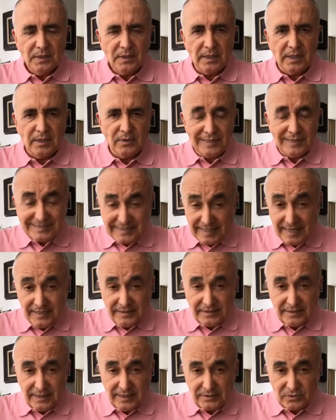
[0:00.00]
que no estaré
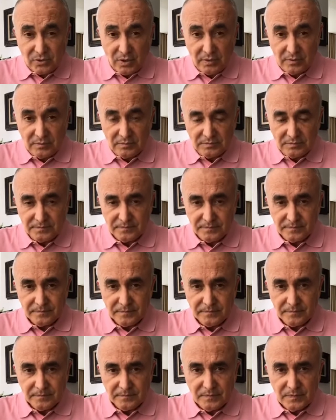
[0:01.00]
en Teletón,
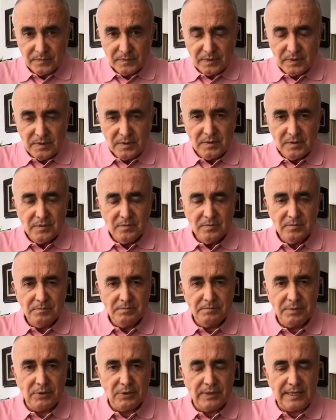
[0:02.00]

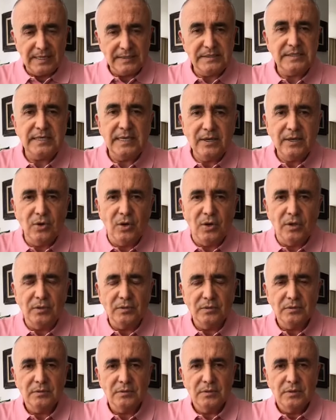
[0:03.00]
pero que
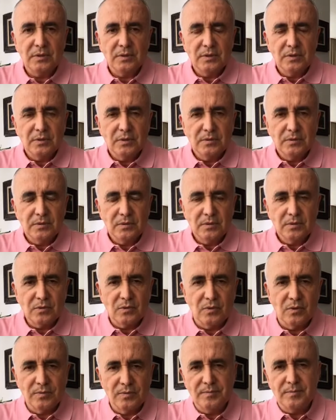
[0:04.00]
sigo
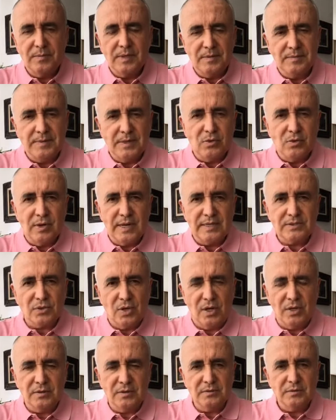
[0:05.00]
con, en mi
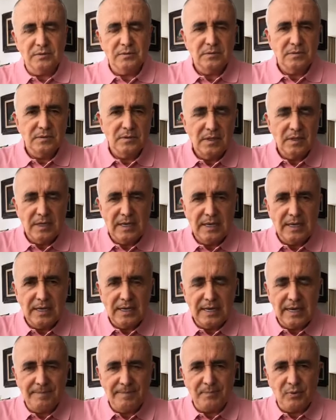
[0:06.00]
corazón
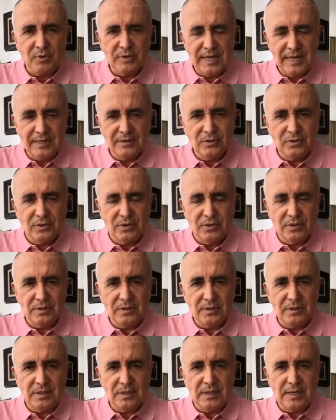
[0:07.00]

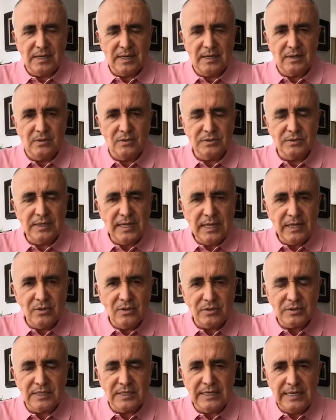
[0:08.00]
apoyando a los
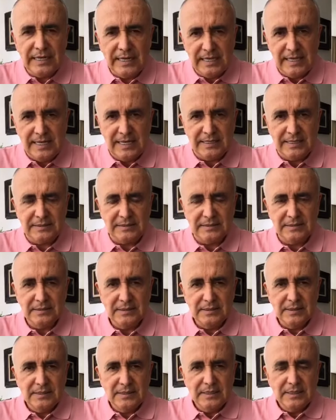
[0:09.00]
niños y niñas
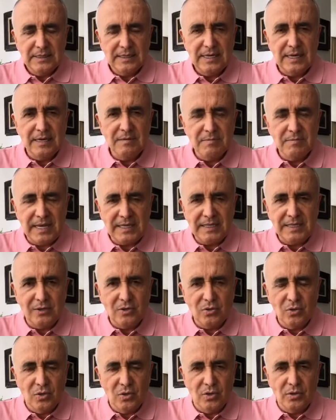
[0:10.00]
que en
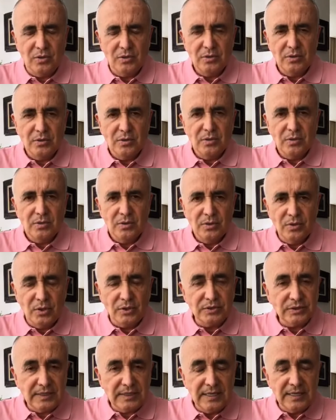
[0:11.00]
México
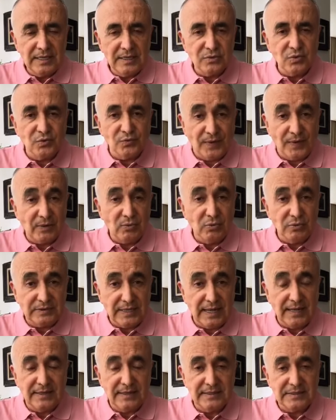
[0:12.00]
no tienen sus
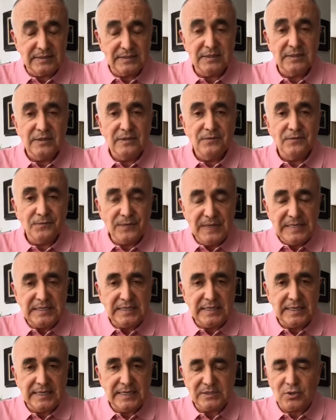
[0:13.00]
facultades
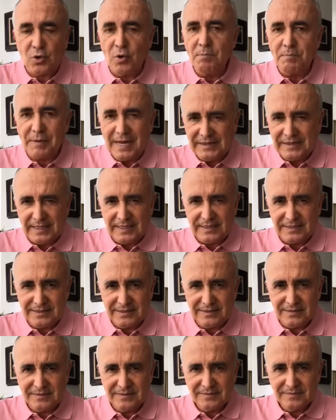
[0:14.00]
físicas
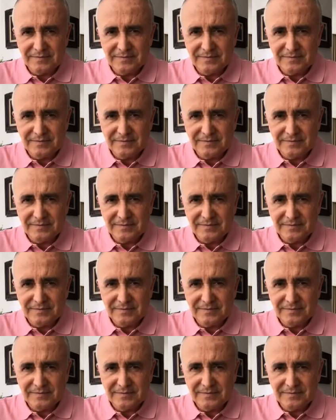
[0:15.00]
completas